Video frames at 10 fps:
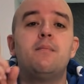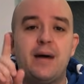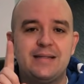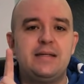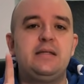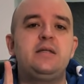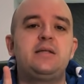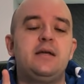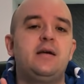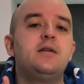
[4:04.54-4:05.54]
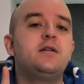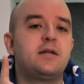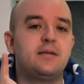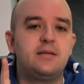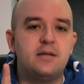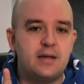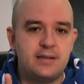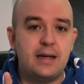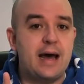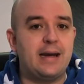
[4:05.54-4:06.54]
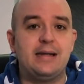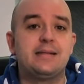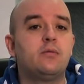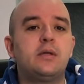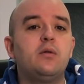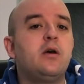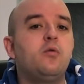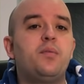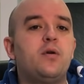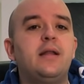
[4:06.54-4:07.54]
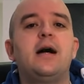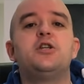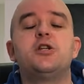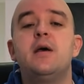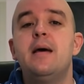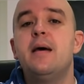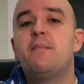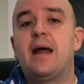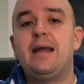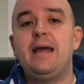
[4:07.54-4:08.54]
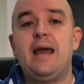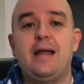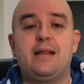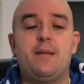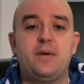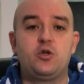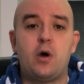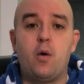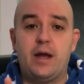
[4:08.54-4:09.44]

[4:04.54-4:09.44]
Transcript: mas existe sim grandes chances de cancelar. Eles não estão dando prioridade para ninguém, tá, pessoal?